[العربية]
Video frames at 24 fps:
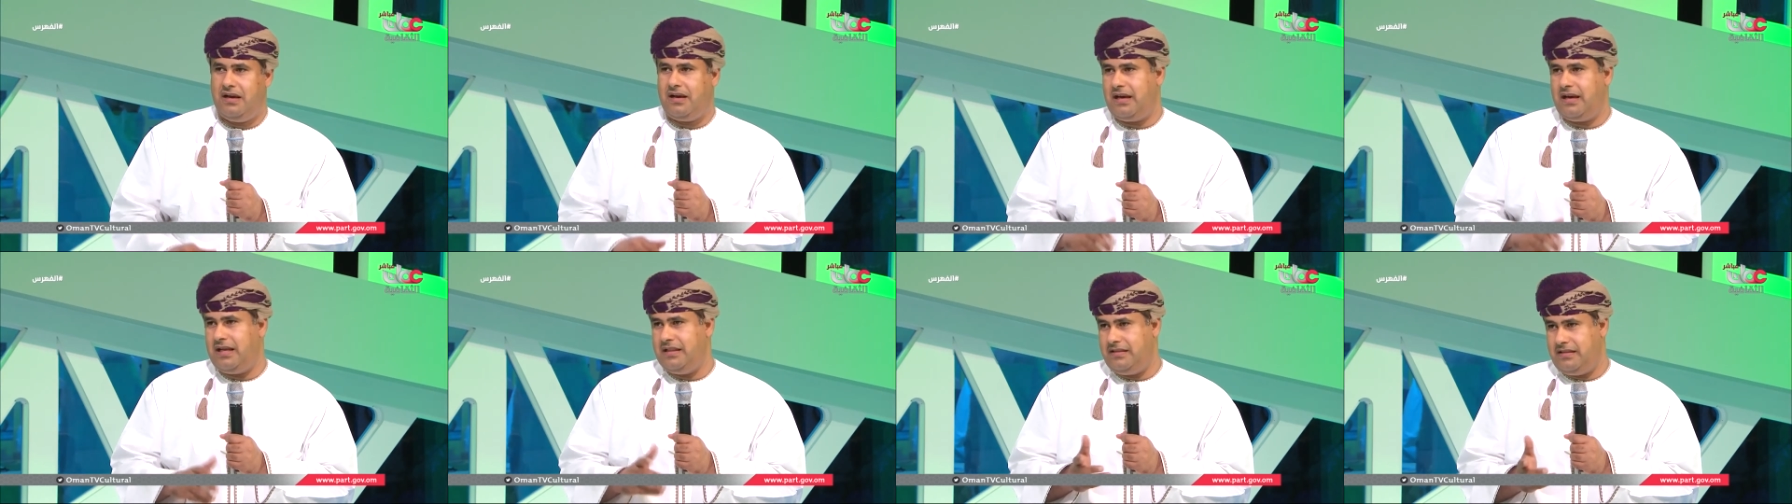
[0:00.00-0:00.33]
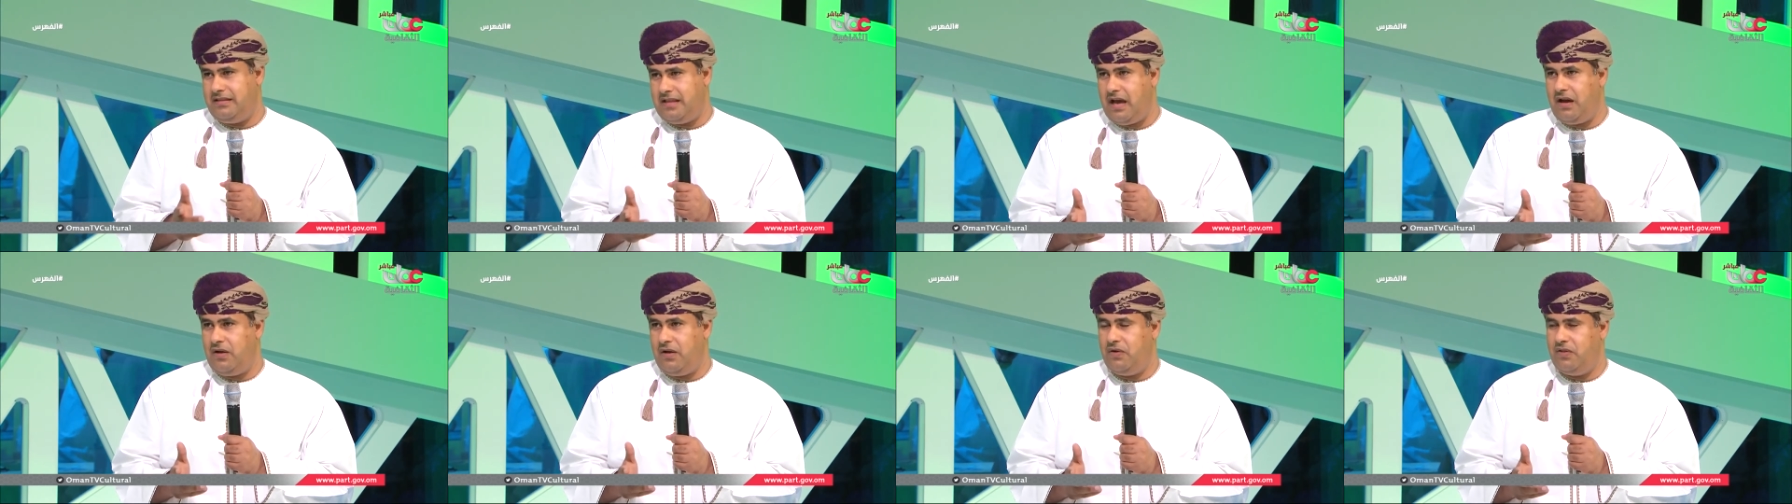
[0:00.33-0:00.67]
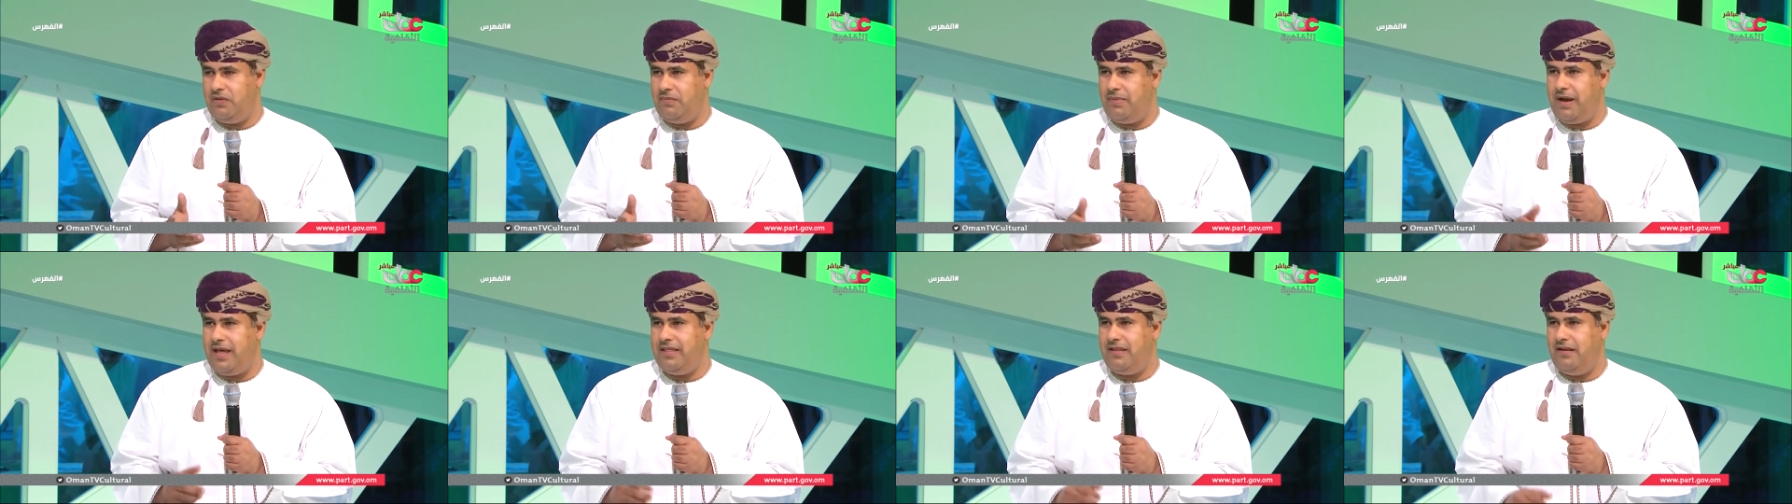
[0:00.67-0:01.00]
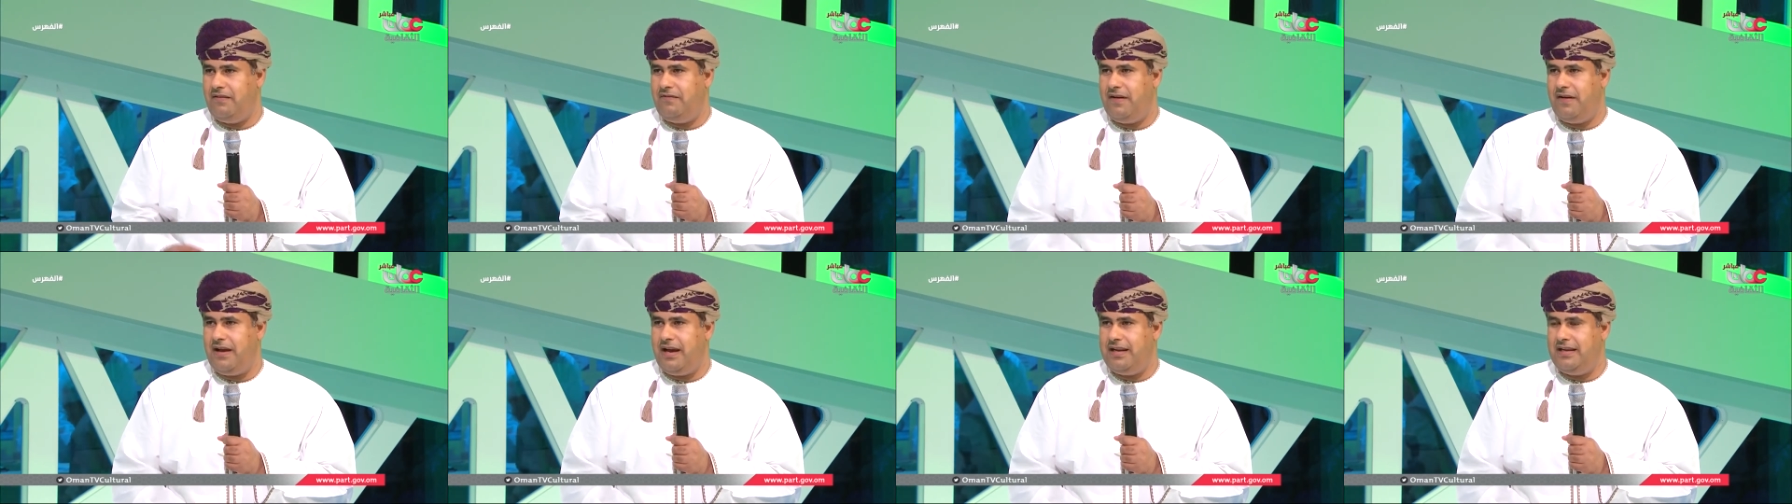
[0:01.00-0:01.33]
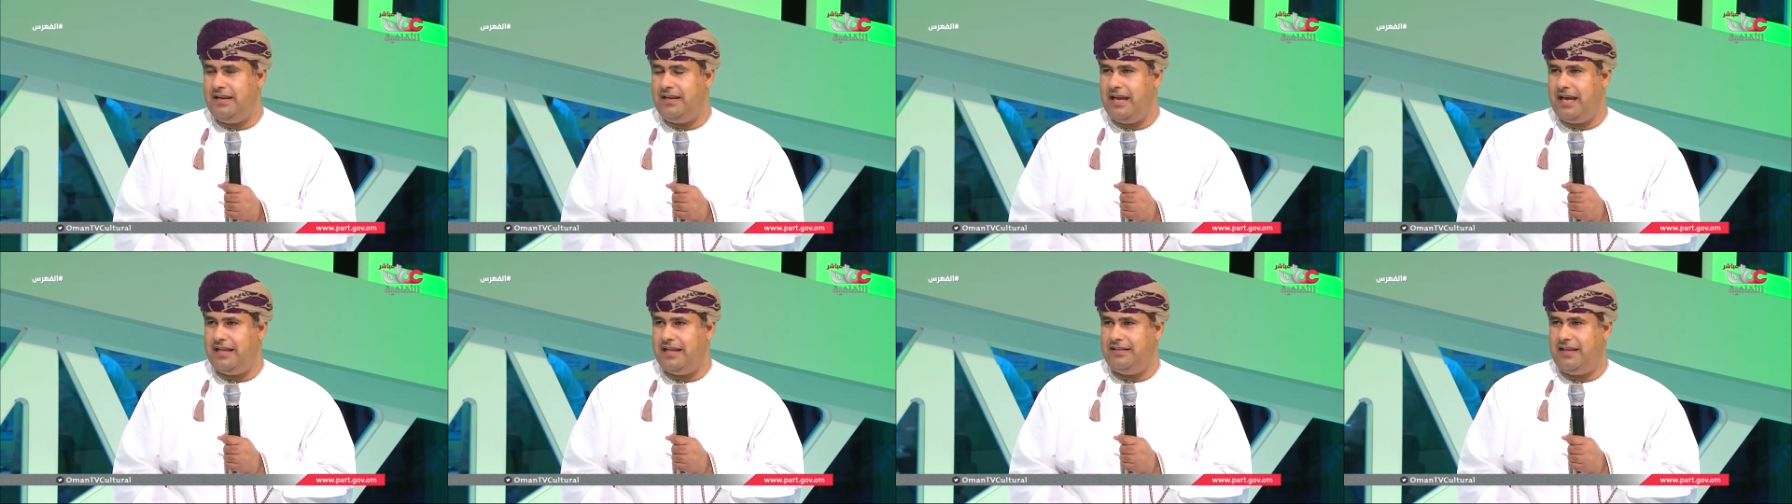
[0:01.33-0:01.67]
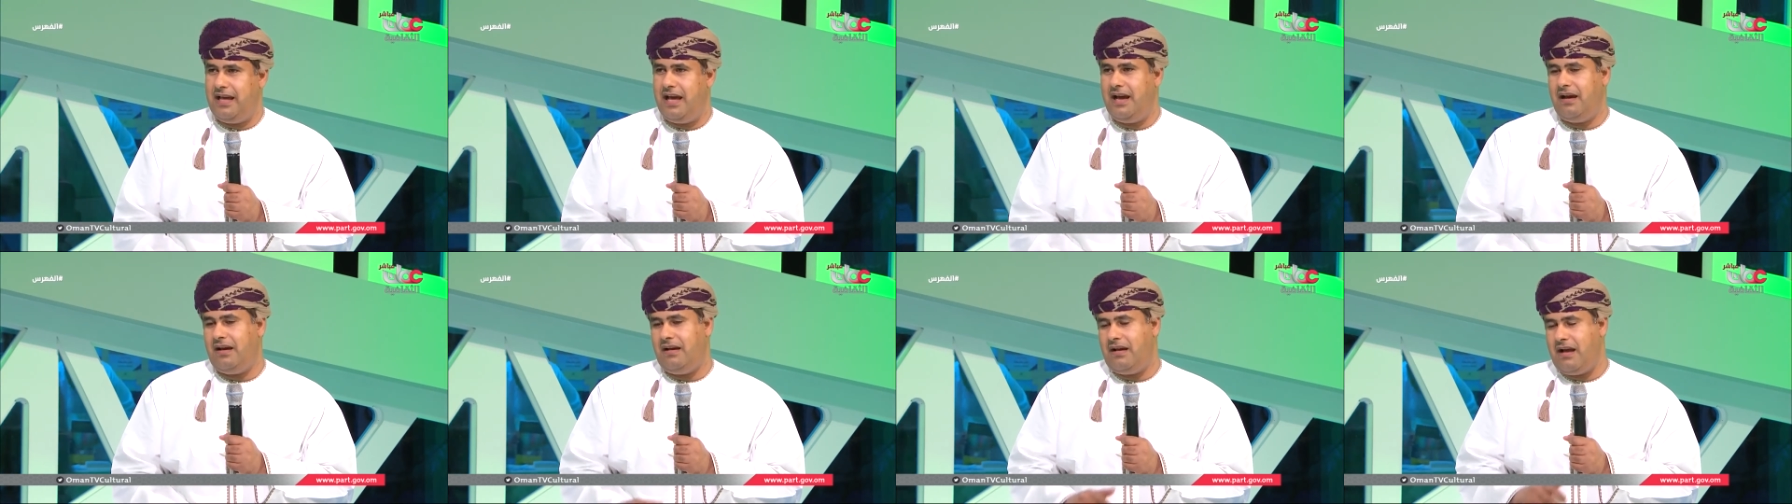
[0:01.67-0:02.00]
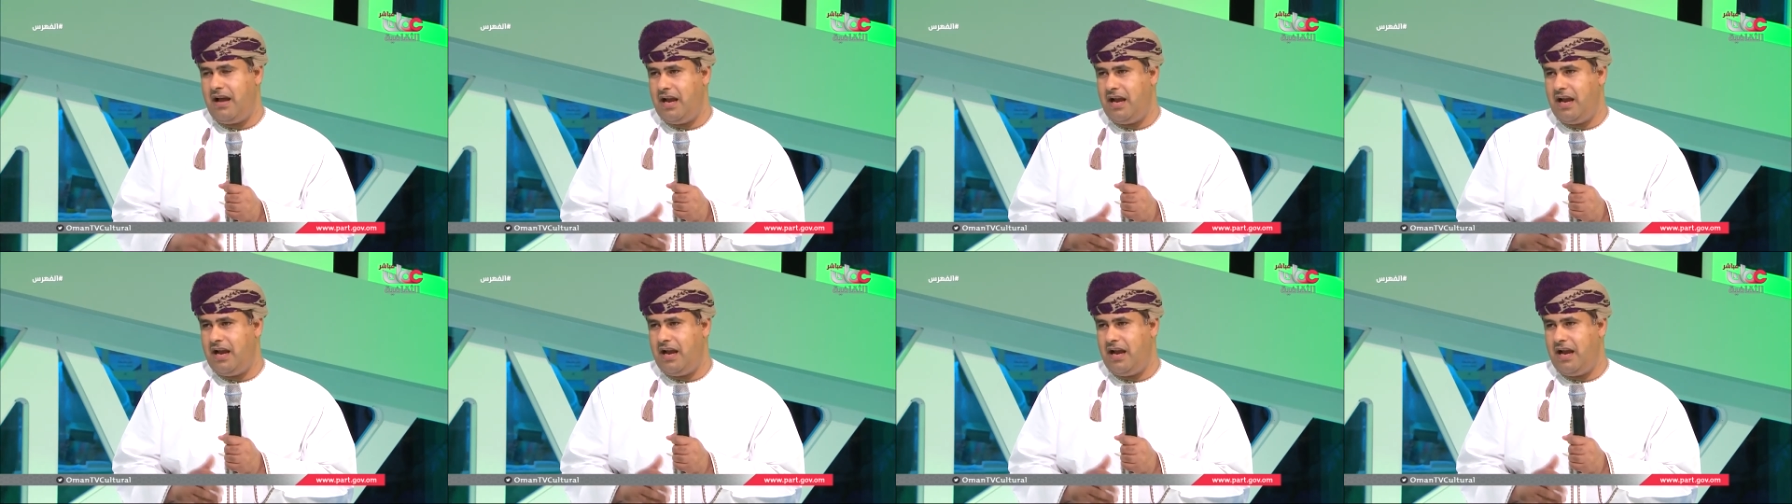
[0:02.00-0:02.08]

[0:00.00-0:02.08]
قد تأخذ بعض الفعاليات حق